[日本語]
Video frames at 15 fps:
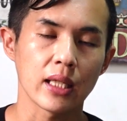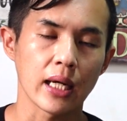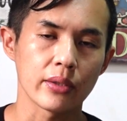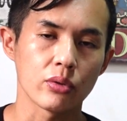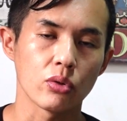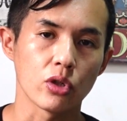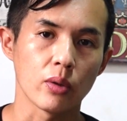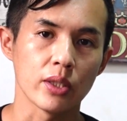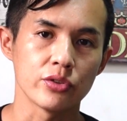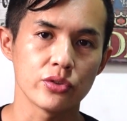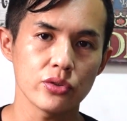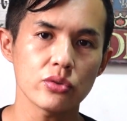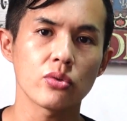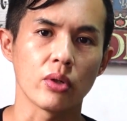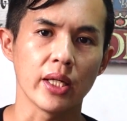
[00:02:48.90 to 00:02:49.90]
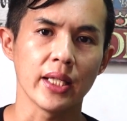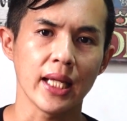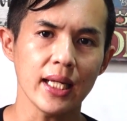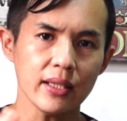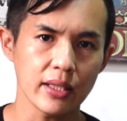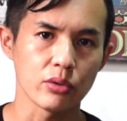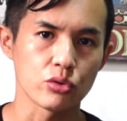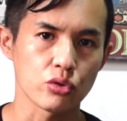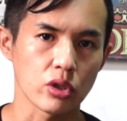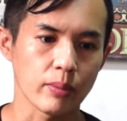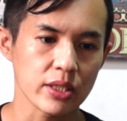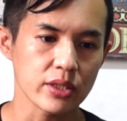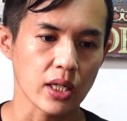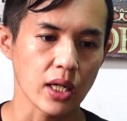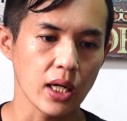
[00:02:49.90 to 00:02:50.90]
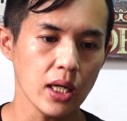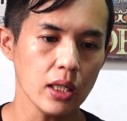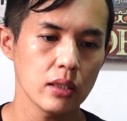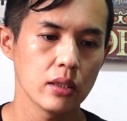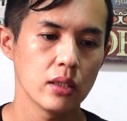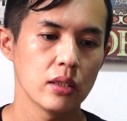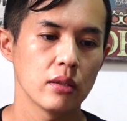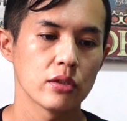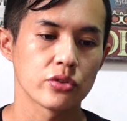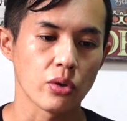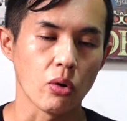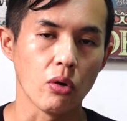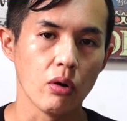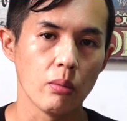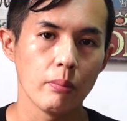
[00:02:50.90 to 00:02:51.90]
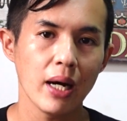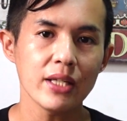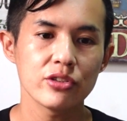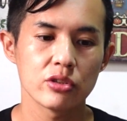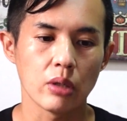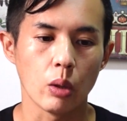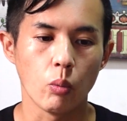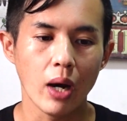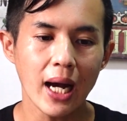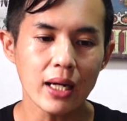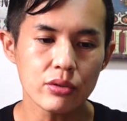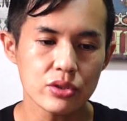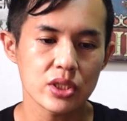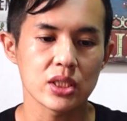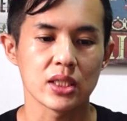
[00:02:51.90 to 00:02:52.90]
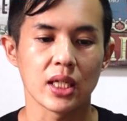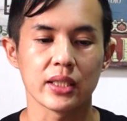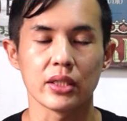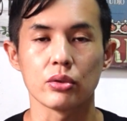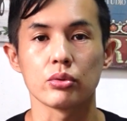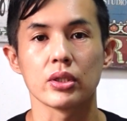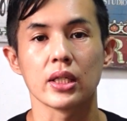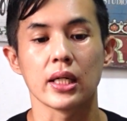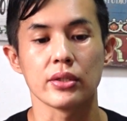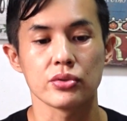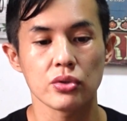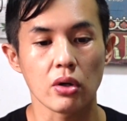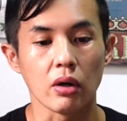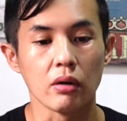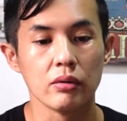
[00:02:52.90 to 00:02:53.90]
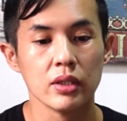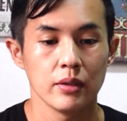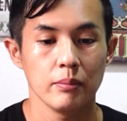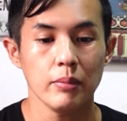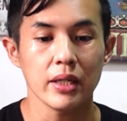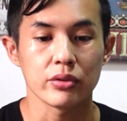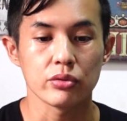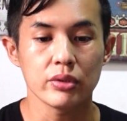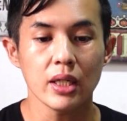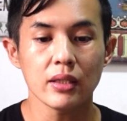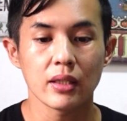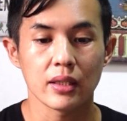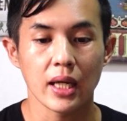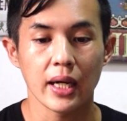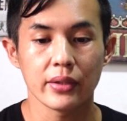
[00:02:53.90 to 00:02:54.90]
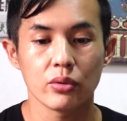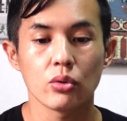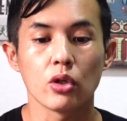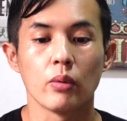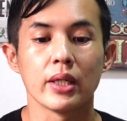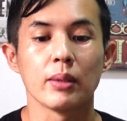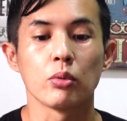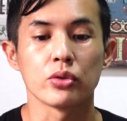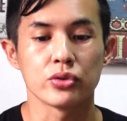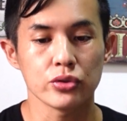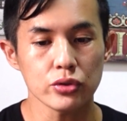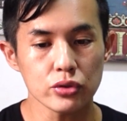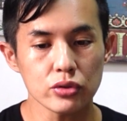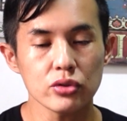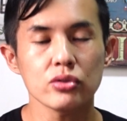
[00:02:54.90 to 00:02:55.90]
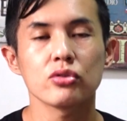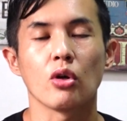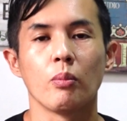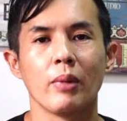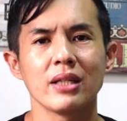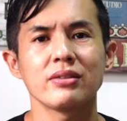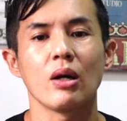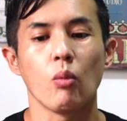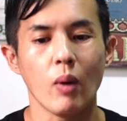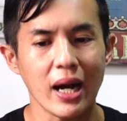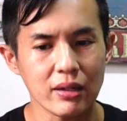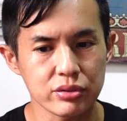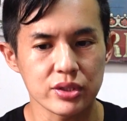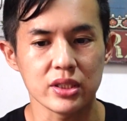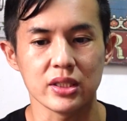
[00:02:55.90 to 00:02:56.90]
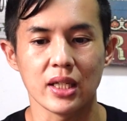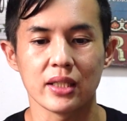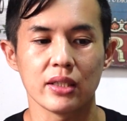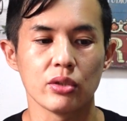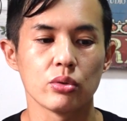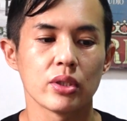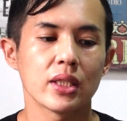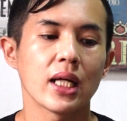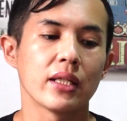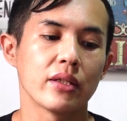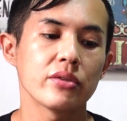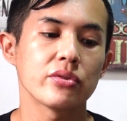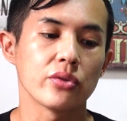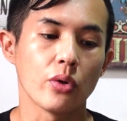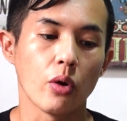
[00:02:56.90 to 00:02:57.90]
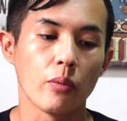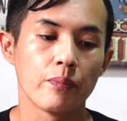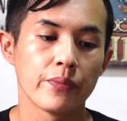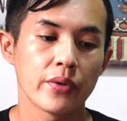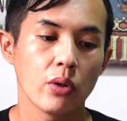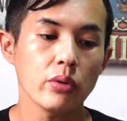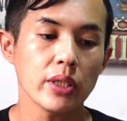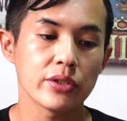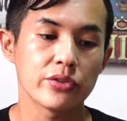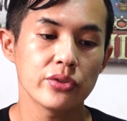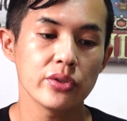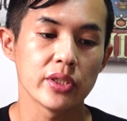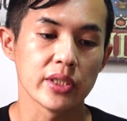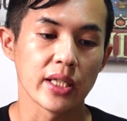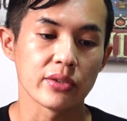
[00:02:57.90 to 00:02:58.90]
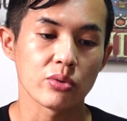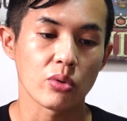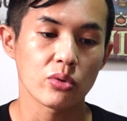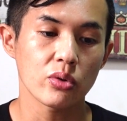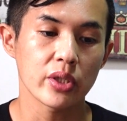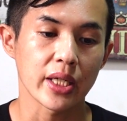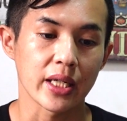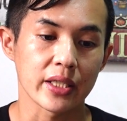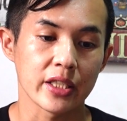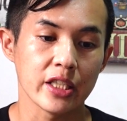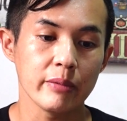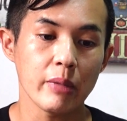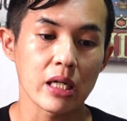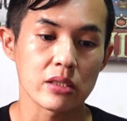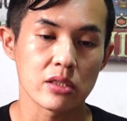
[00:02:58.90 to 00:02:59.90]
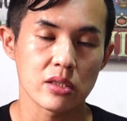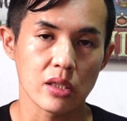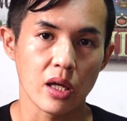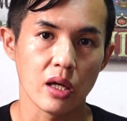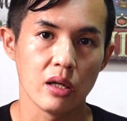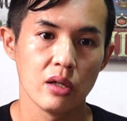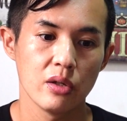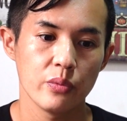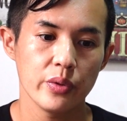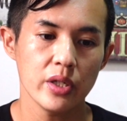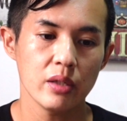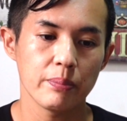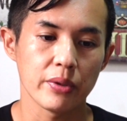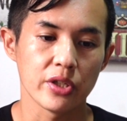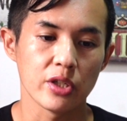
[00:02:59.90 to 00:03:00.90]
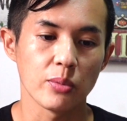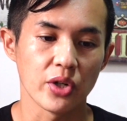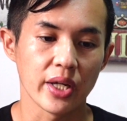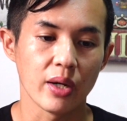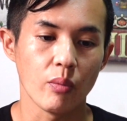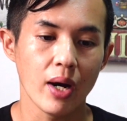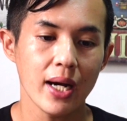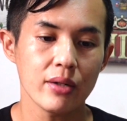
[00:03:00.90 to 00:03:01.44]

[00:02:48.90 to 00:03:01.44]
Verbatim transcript: 大統領はずっとね、なんて言っちょりましたかそう。まずはワクチンやって言うてたでしょまあ、ドゥテルテ大統領はね、もうずーっとまずはワクチンやって言うてたんですよ。ほいで、ついにね、その時が来まして、フィリピンにもね、ワ